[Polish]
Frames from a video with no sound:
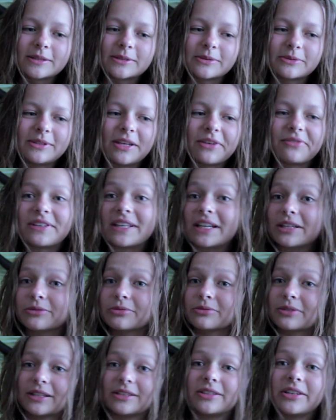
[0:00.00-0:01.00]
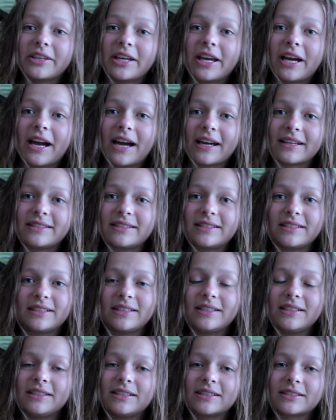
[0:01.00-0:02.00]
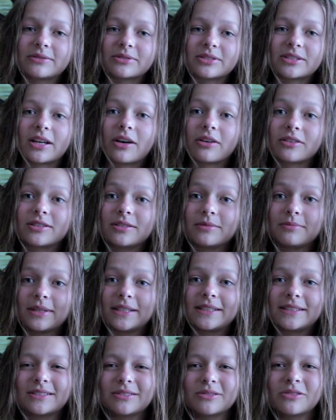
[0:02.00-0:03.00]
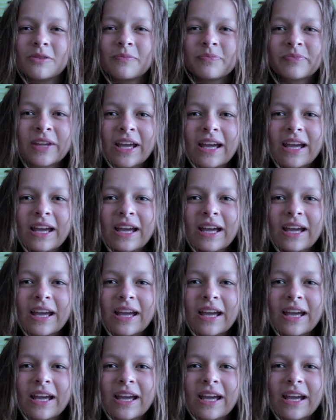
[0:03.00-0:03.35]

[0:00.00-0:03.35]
tu nie wie jak tutaj dojechać i nie słyszała o tym miejscu,